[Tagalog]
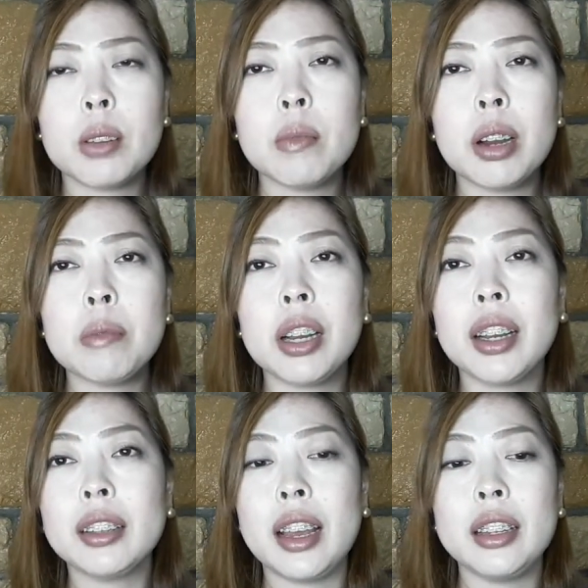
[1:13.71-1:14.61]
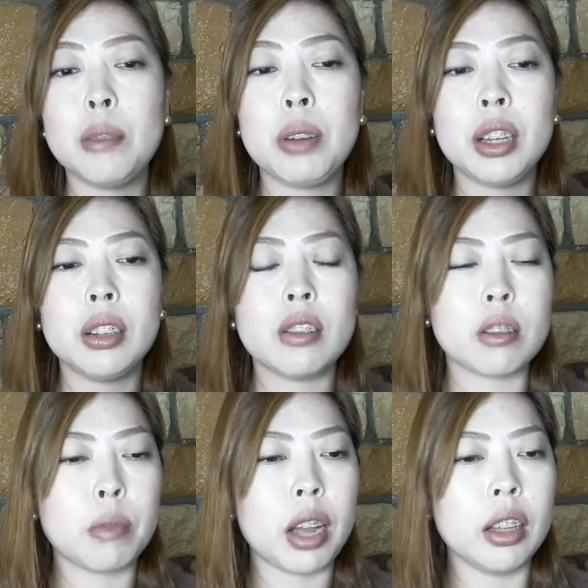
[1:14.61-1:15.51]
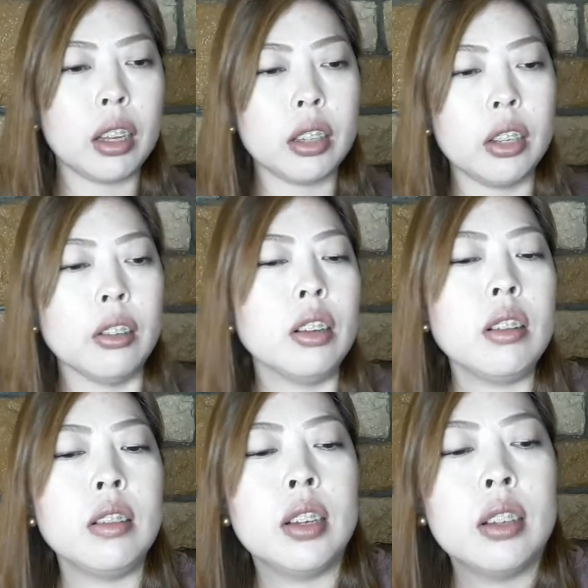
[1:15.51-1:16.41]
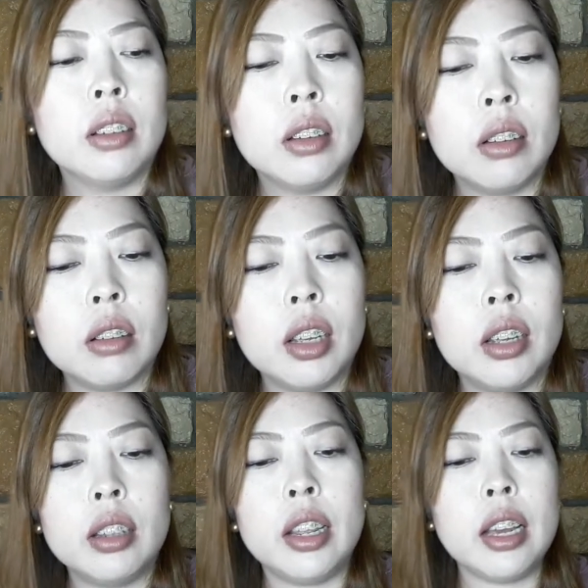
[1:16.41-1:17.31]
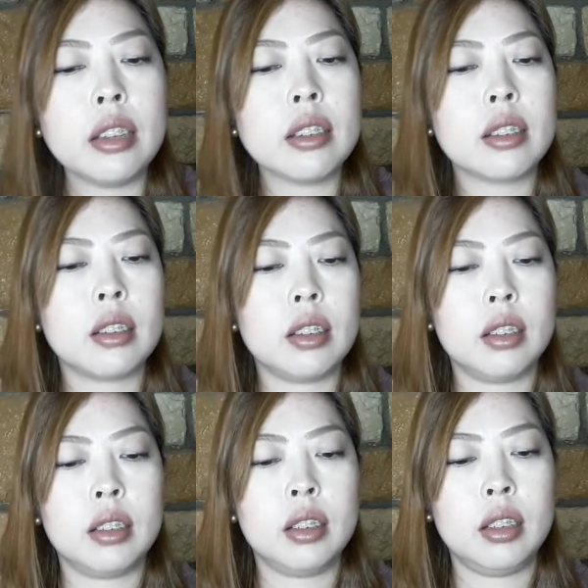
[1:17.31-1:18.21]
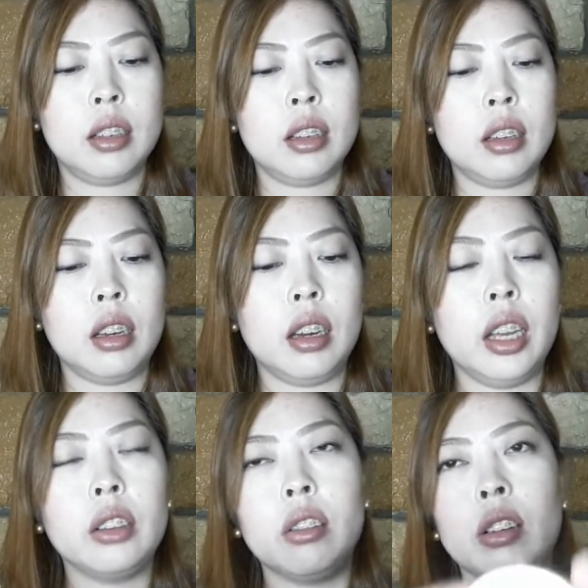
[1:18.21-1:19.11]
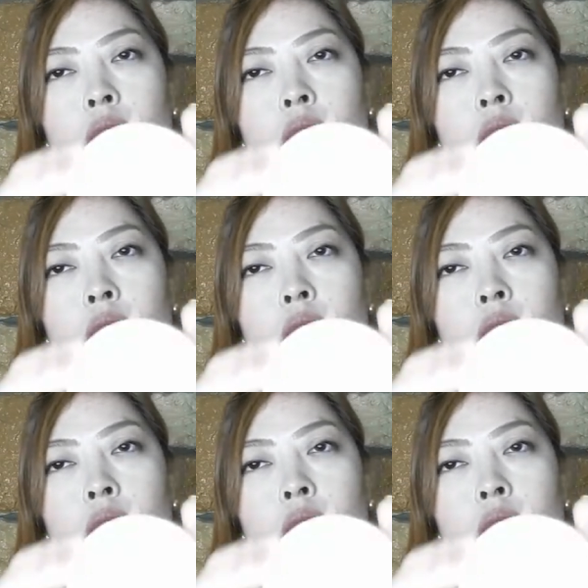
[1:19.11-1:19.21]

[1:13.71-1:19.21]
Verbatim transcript: mga magaganda, hindi maganda sa product na yon. Okay, next. Ah, ito.